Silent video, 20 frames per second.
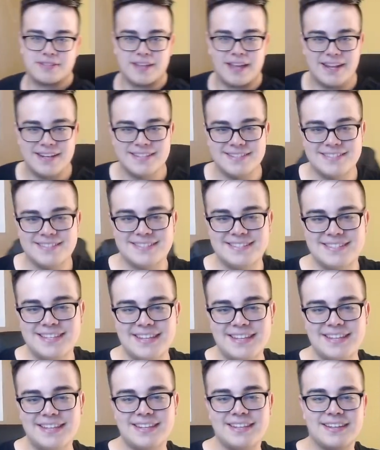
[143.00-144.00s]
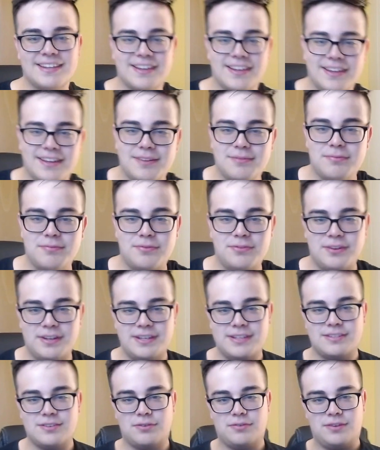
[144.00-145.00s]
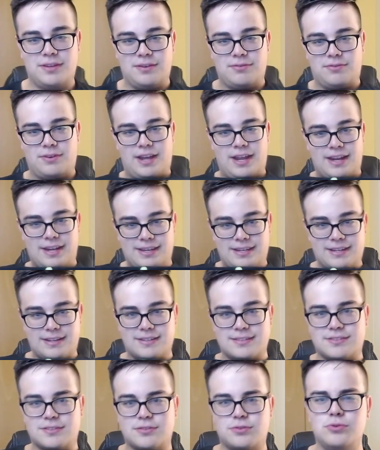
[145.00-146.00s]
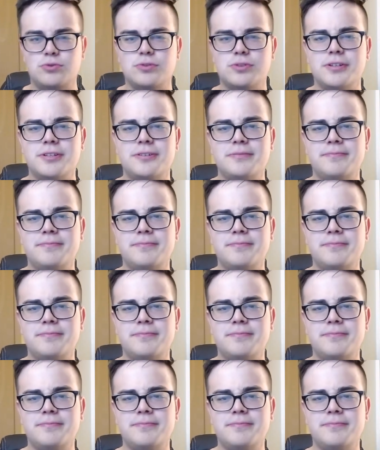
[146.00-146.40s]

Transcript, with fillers: aus. An sich ähm, finde ich es auf jeden Fall eigentlich ganz